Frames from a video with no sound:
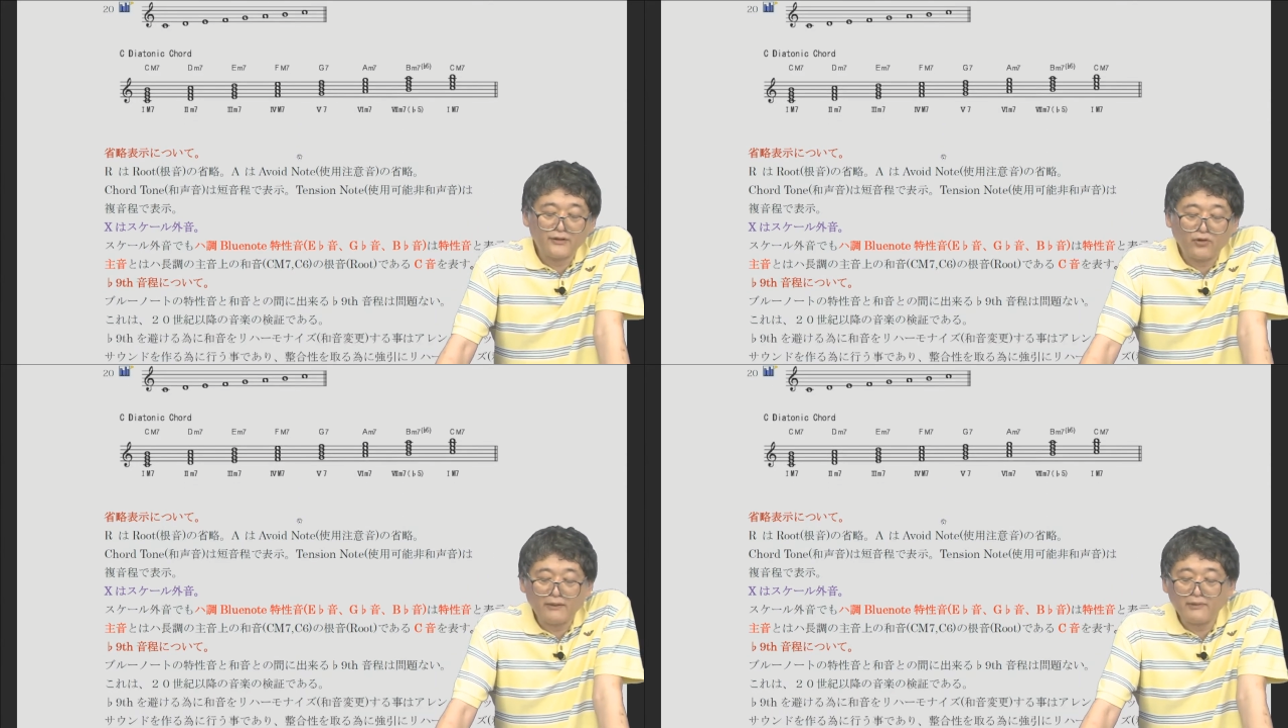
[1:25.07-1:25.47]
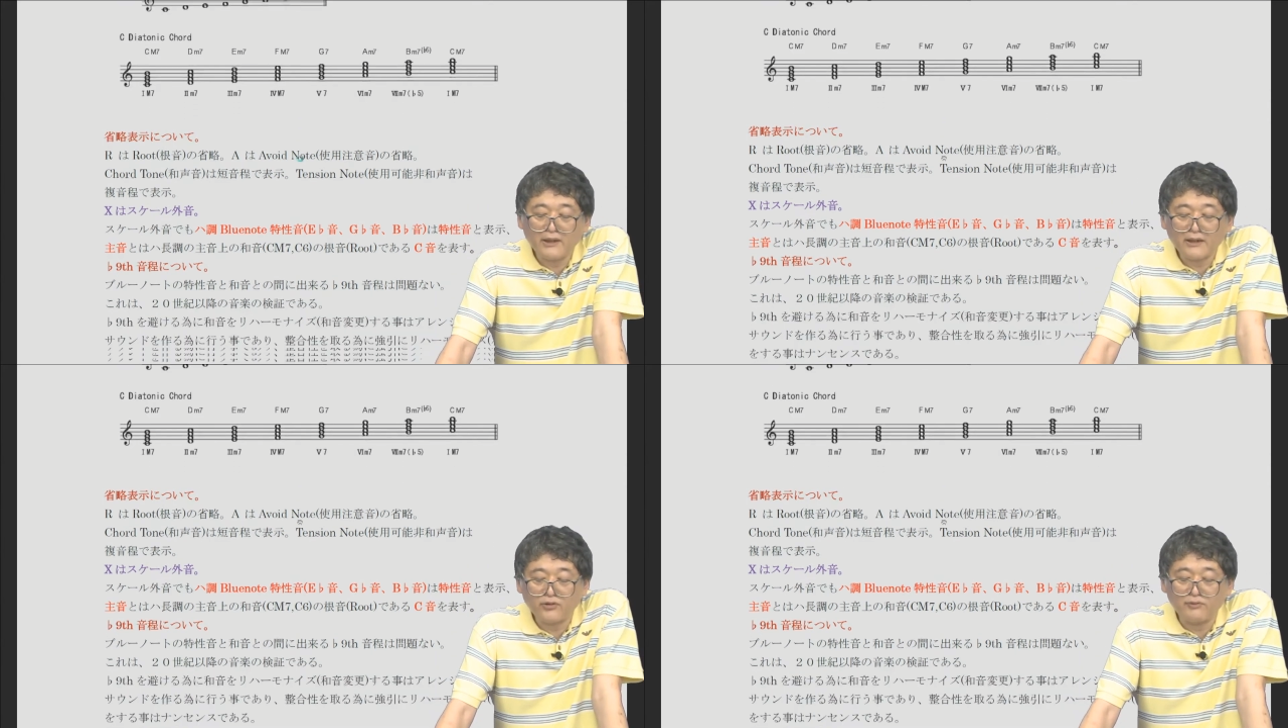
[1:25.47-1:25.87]

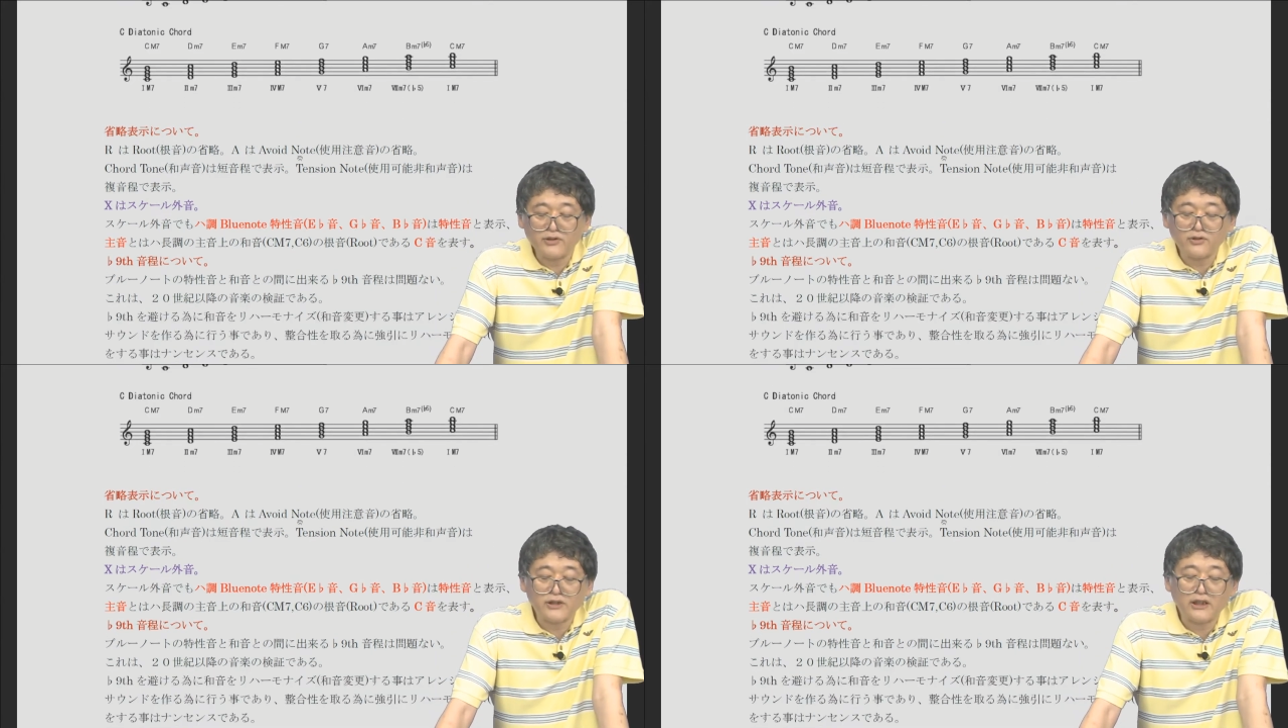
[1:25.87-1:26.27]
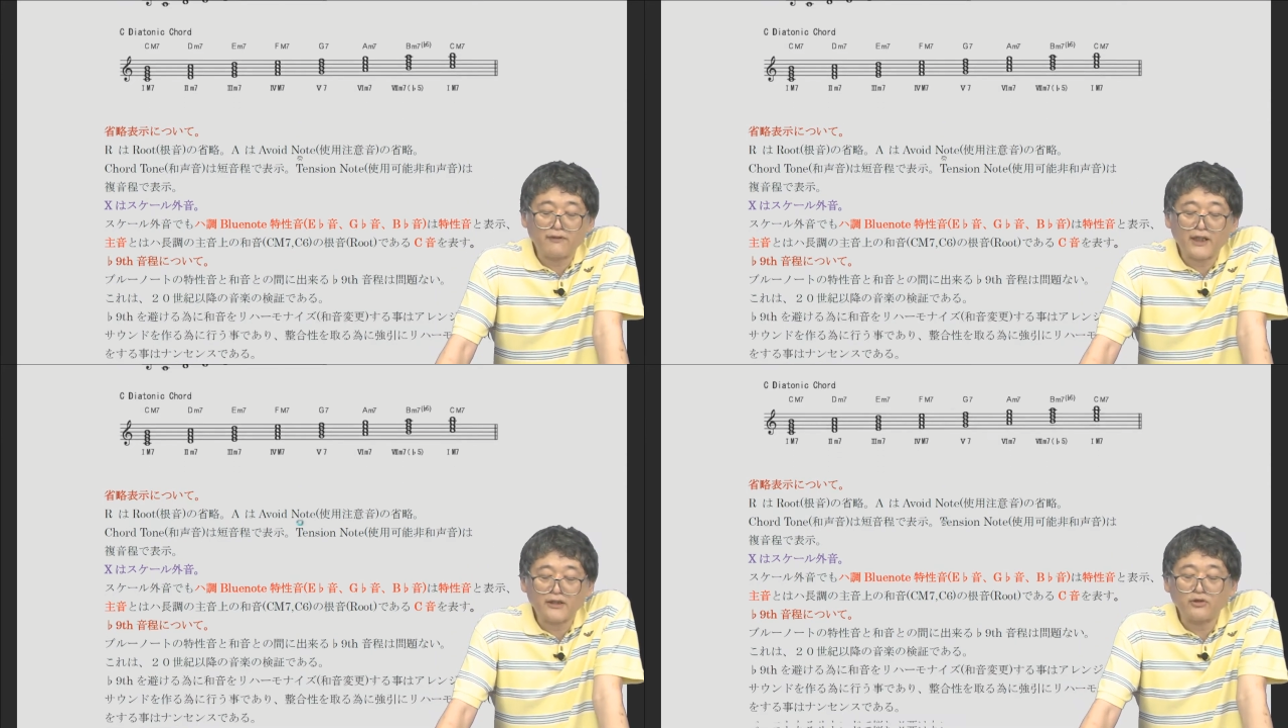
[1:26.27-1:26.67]

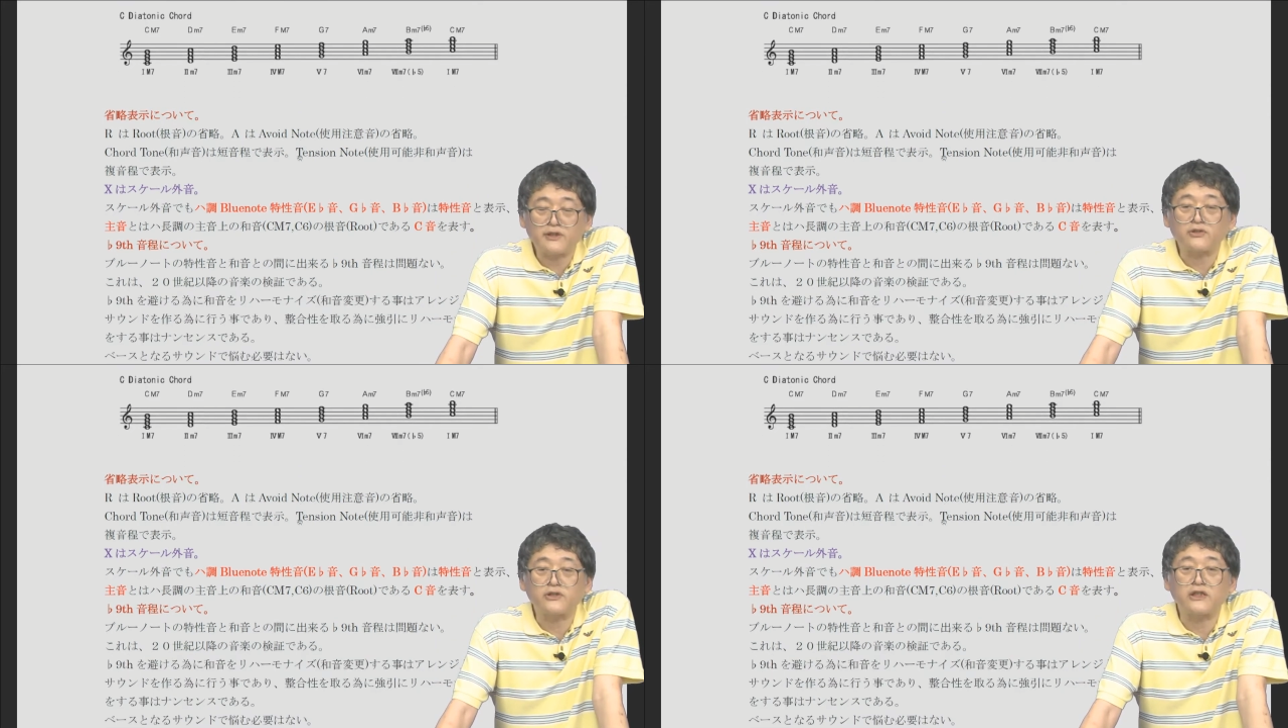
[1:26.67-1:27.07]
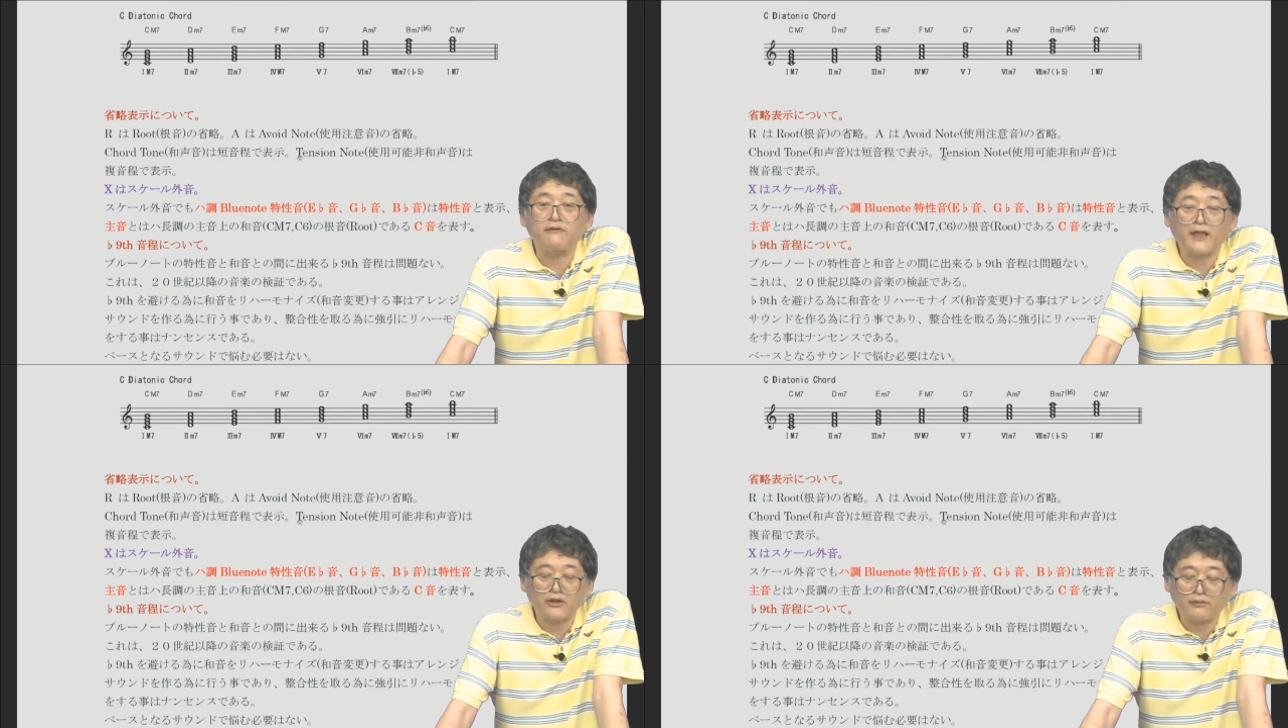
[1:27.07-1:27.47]

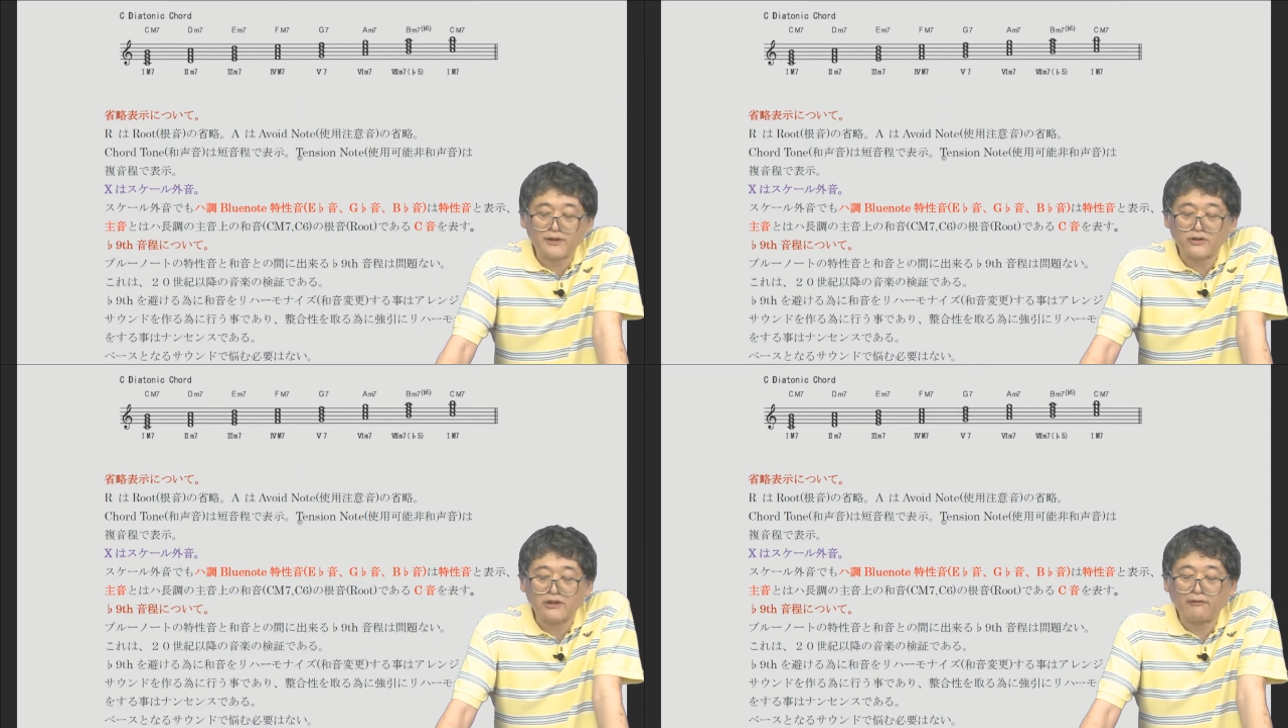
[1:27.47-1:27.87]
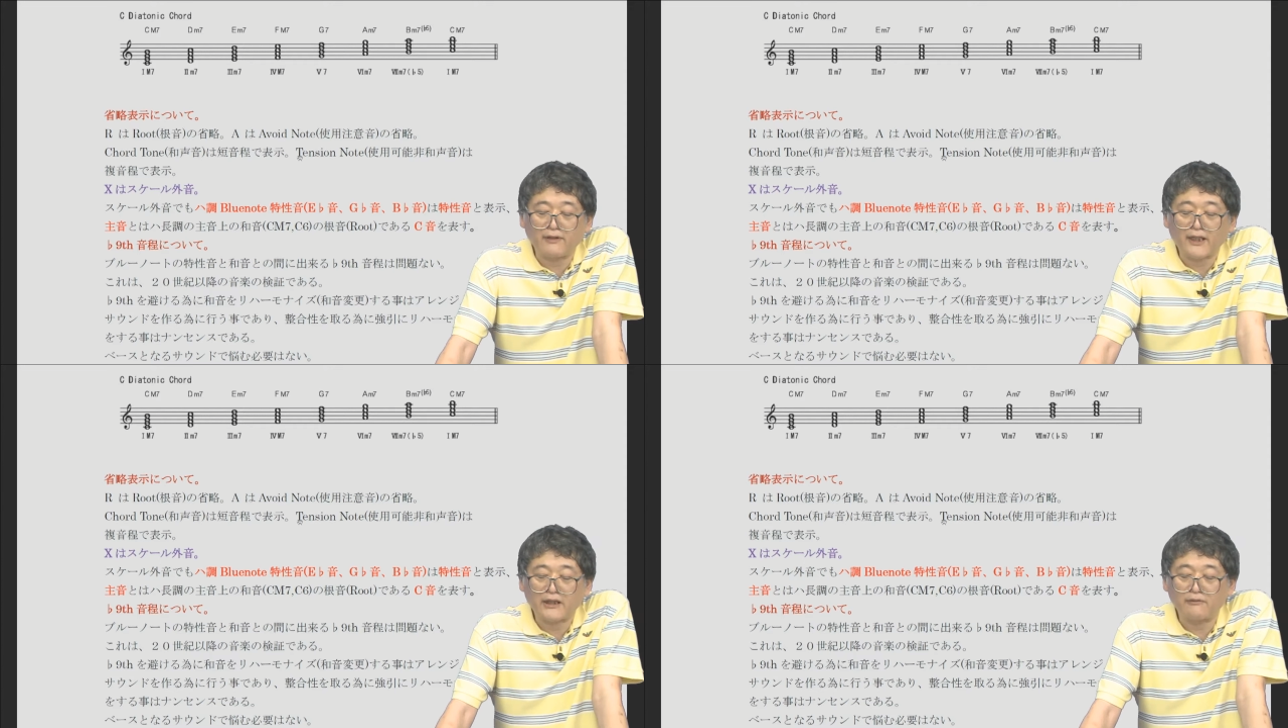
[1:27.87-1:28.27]

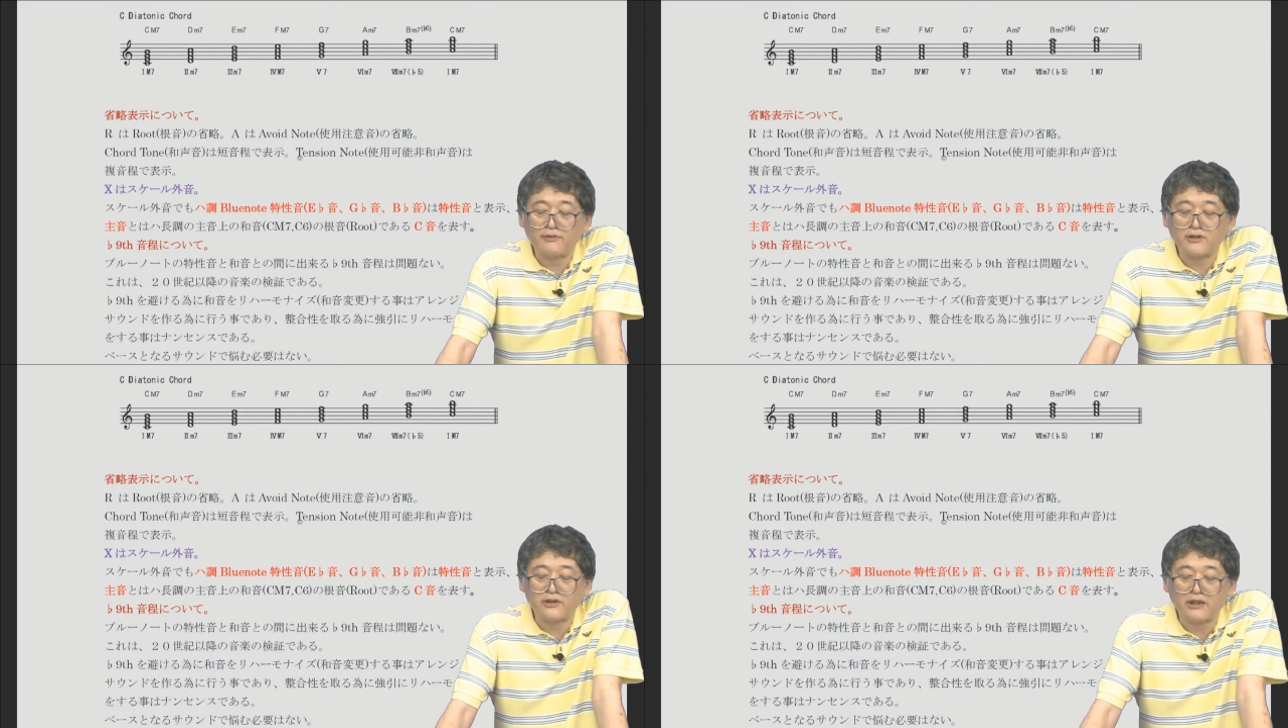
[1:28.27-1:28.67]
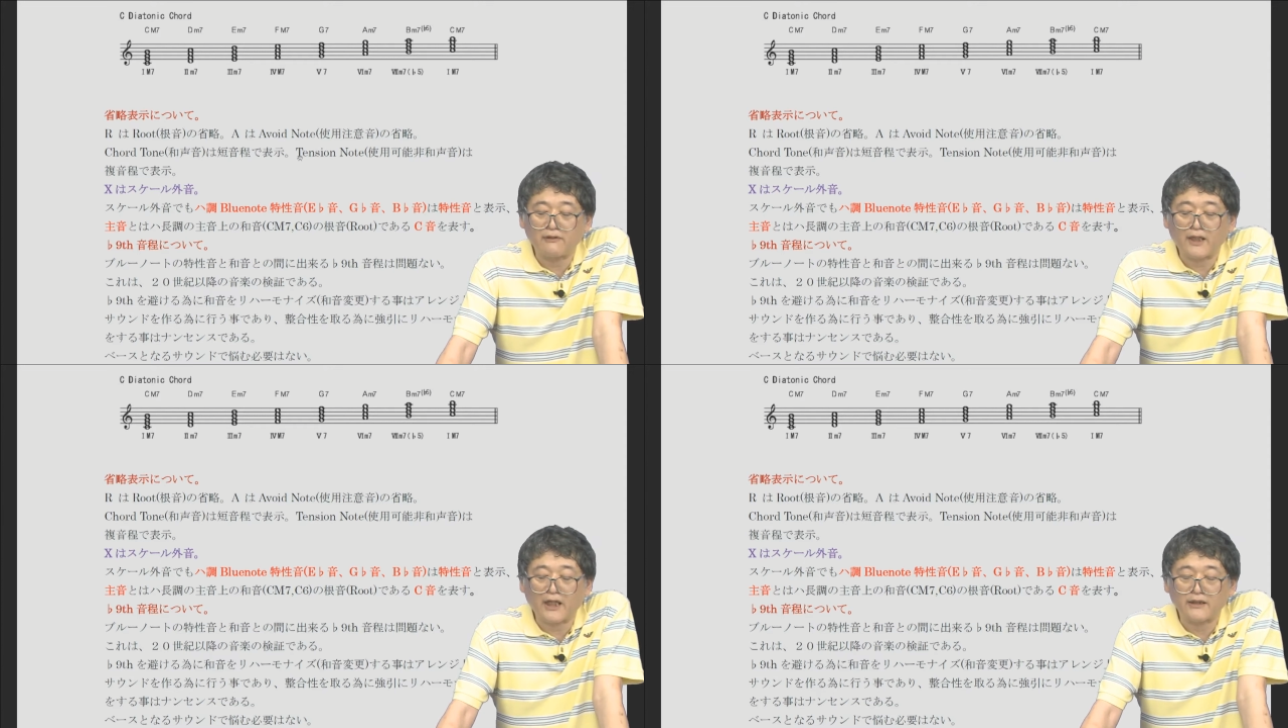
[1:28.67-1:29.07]

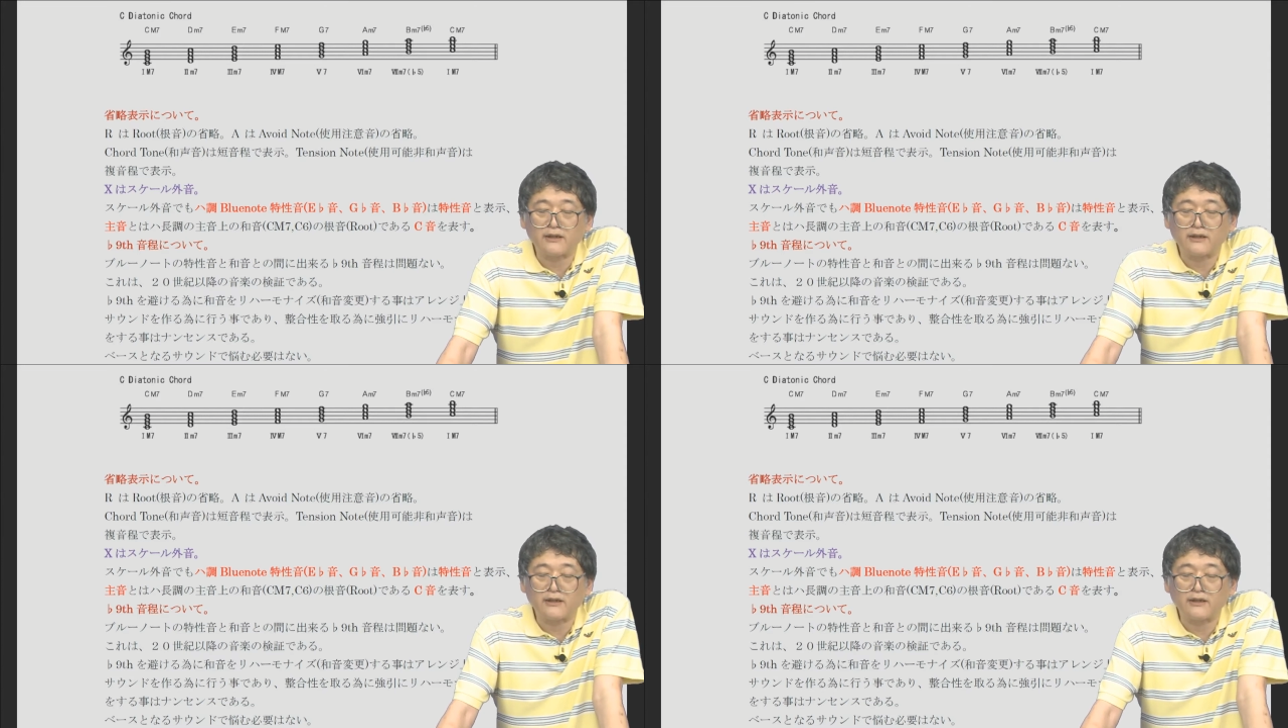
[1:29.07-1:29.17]
ドレミドミソシレファラドミソシレファラドミソシレファラドミソシレファラっ